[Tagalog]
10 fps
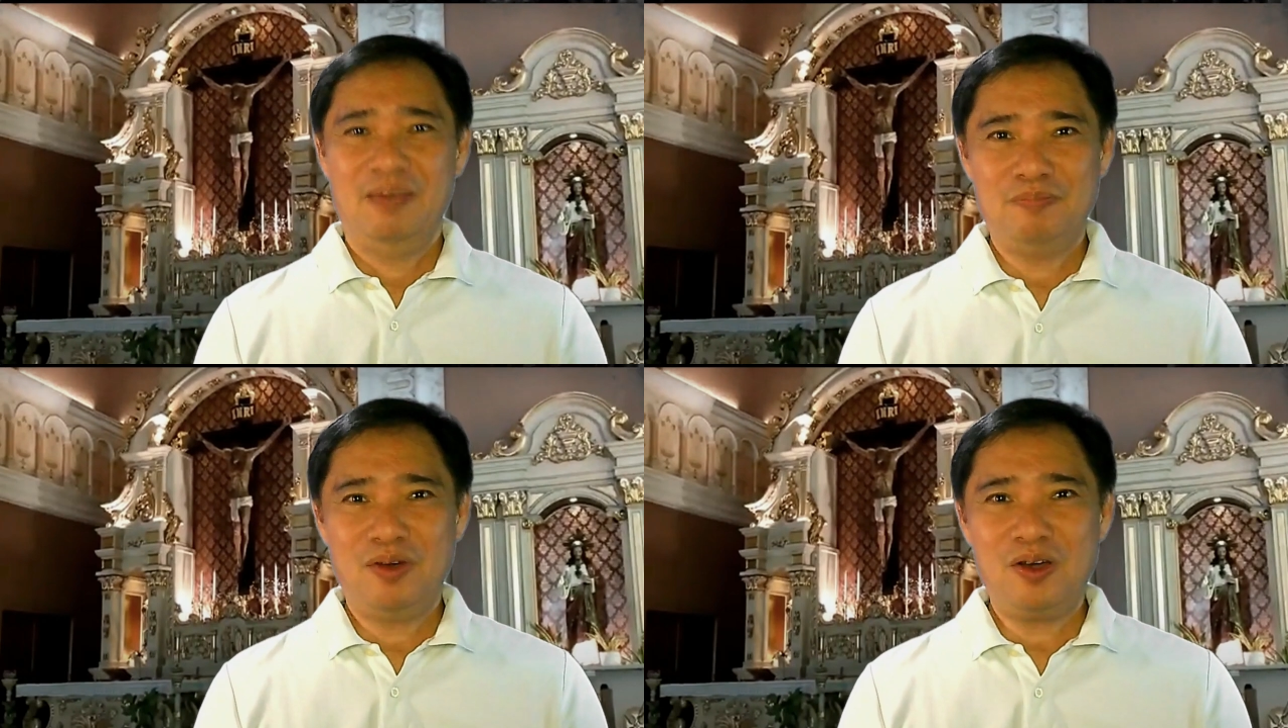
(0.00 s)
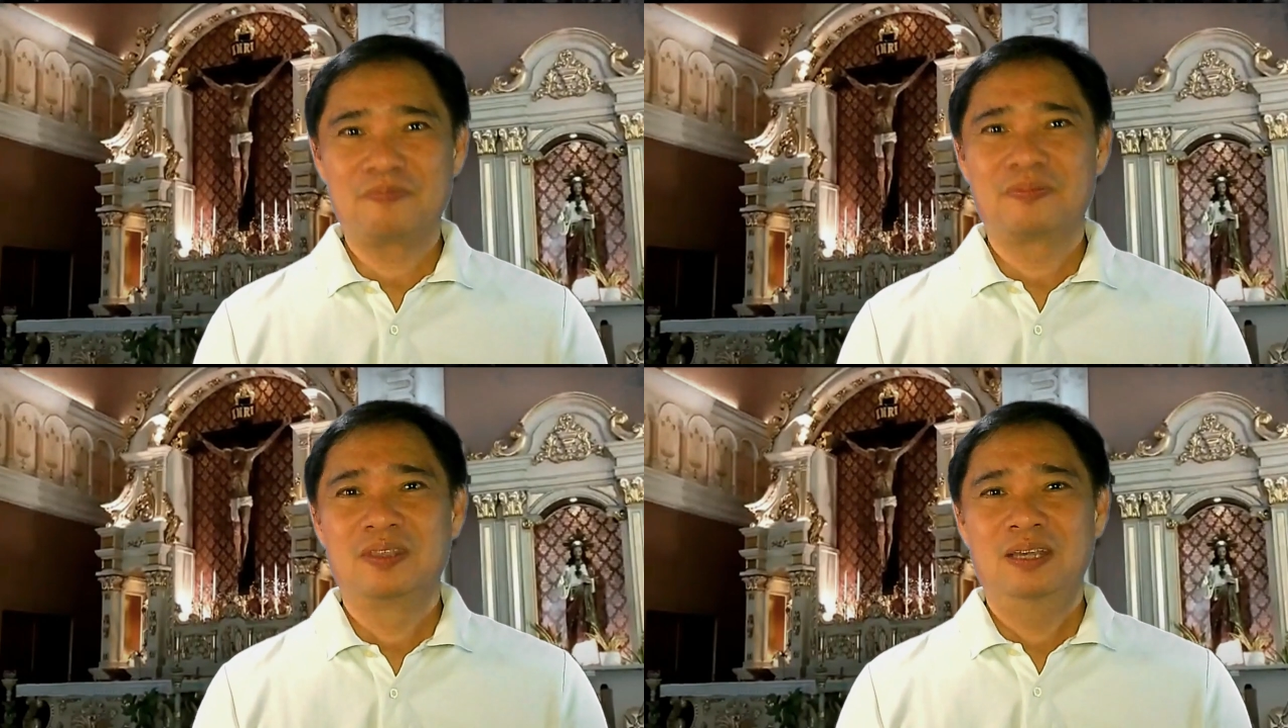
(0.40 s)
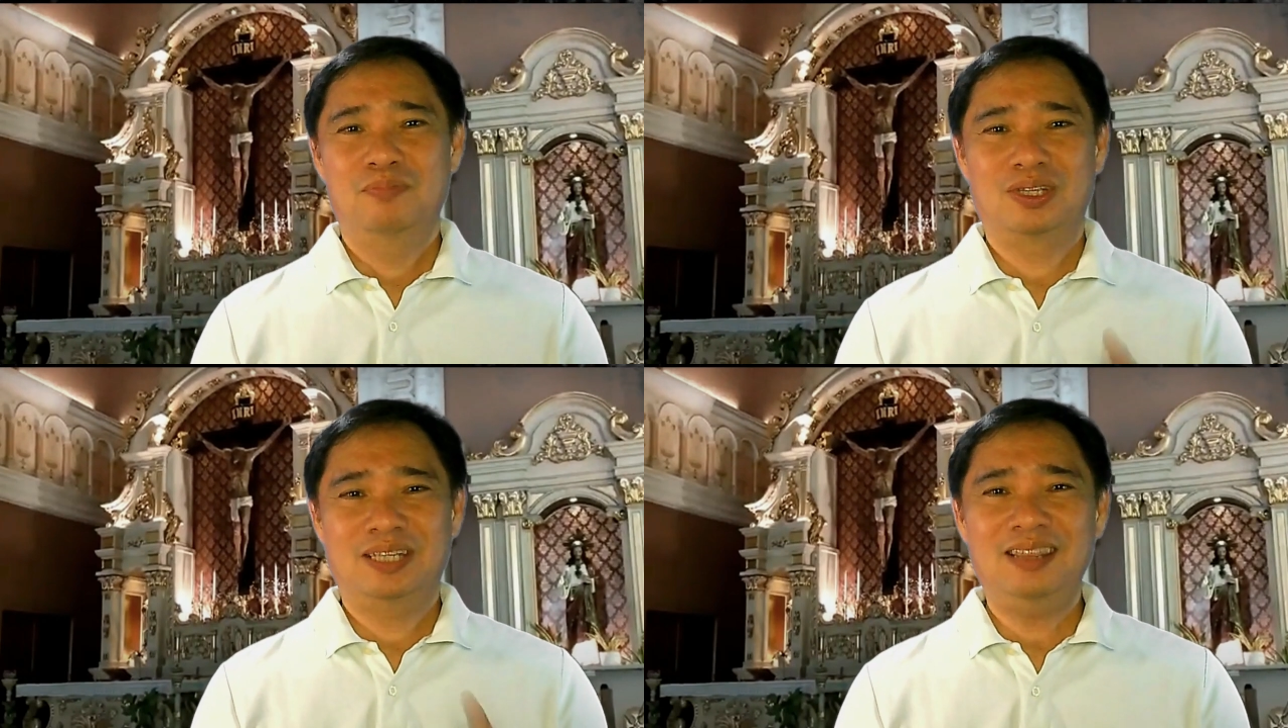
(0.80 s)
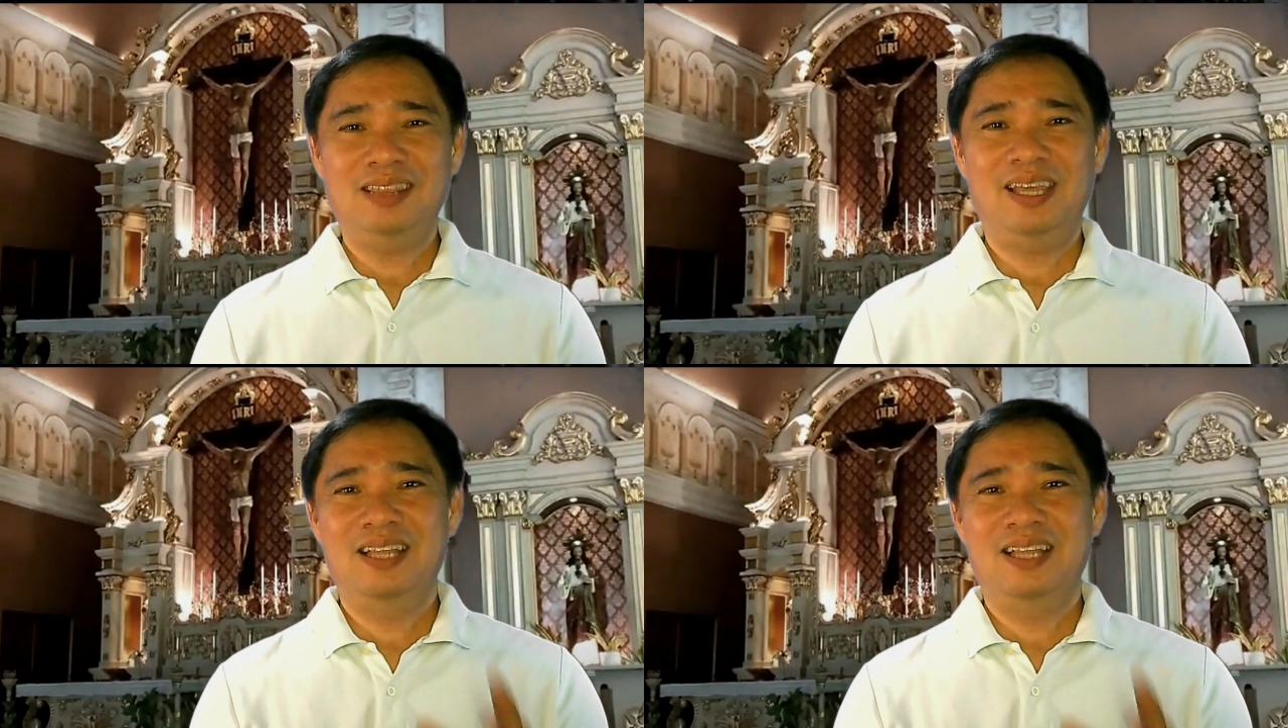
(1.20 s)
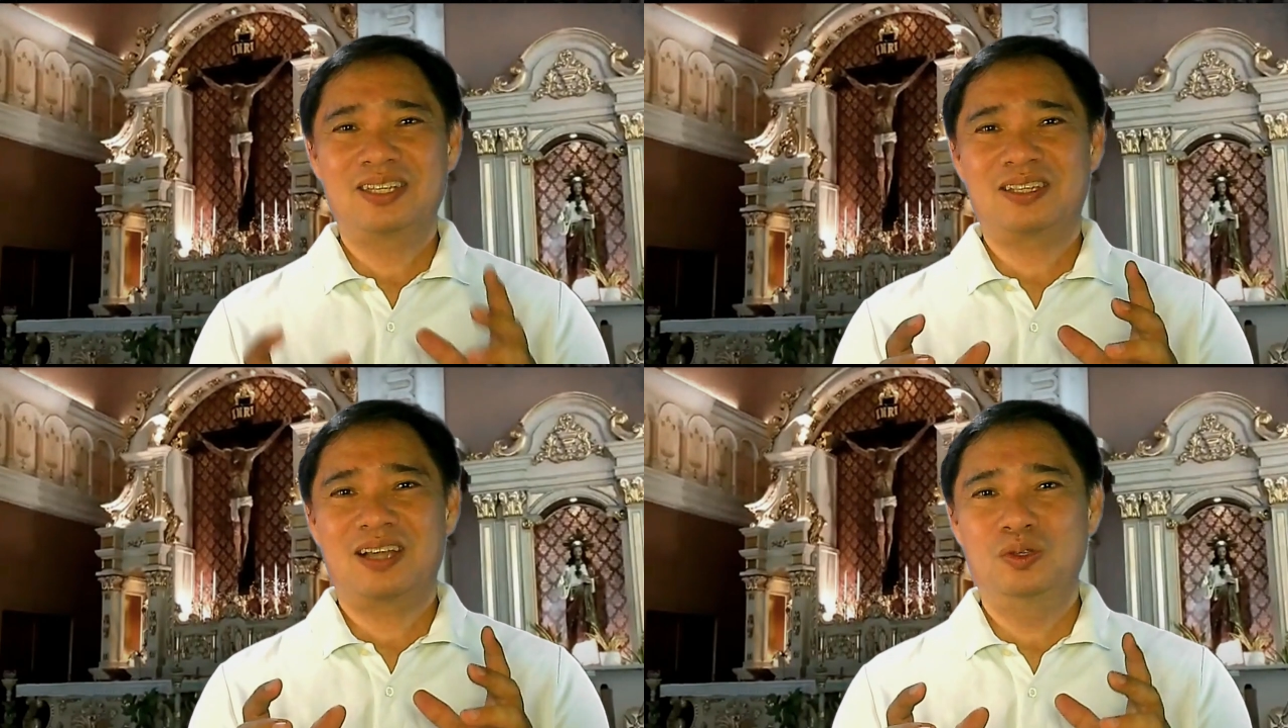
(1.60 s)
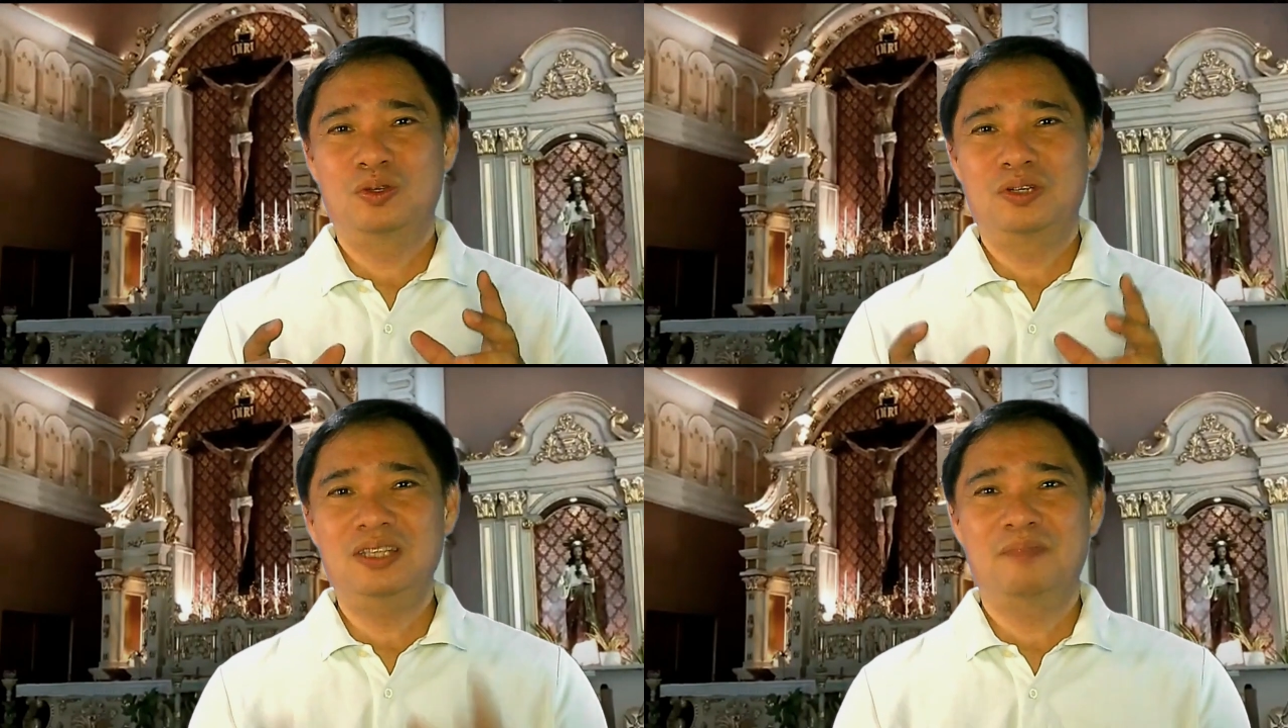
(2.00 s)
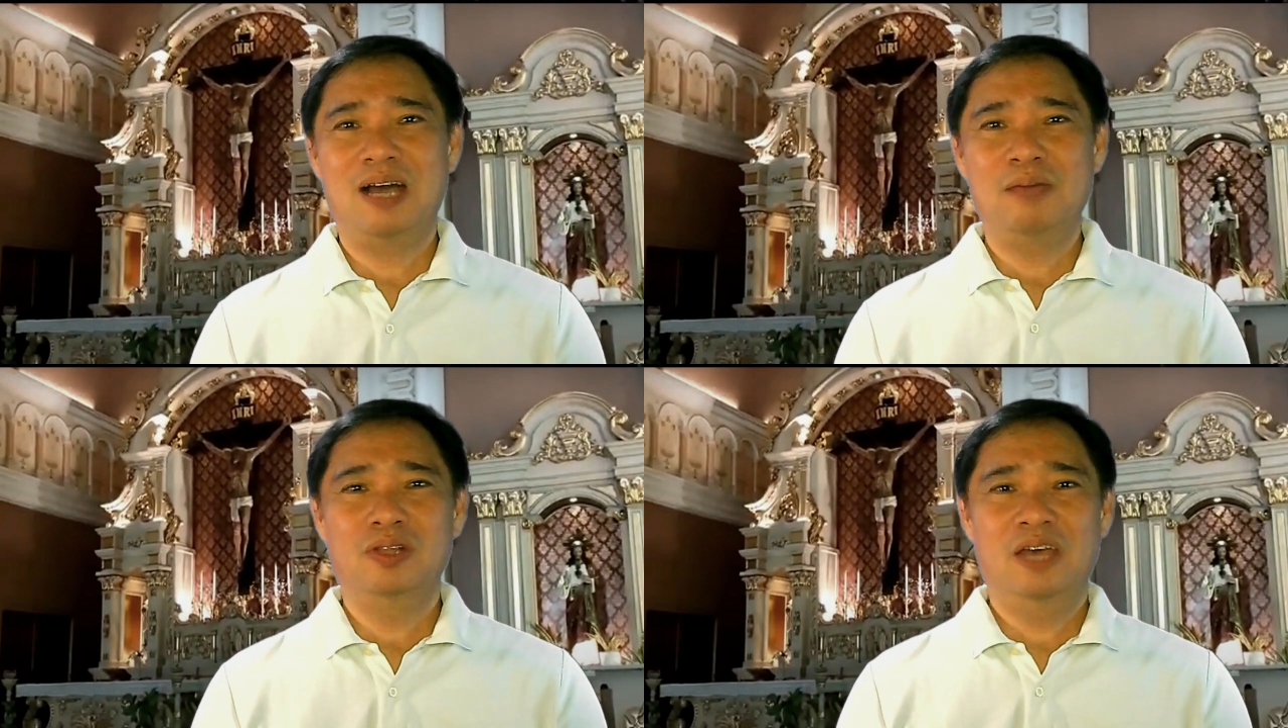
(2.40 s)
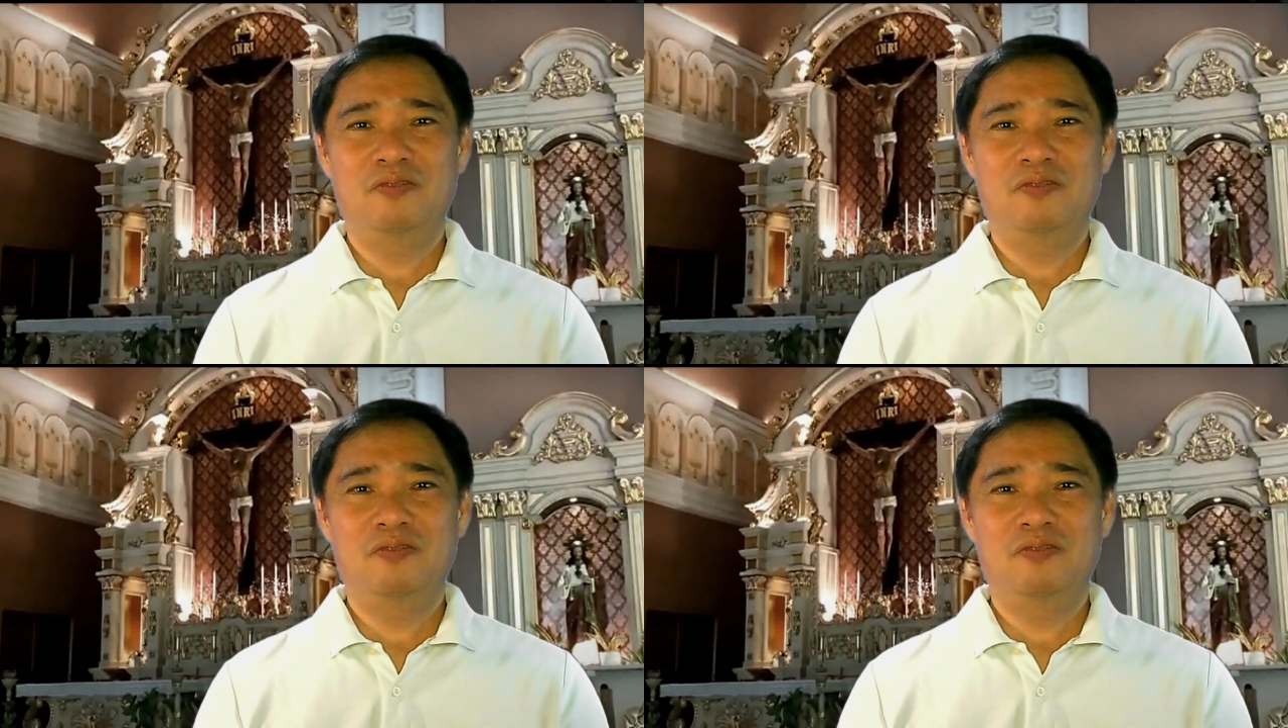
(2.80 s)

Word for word: Amen po? importante. Let's try to read the Bible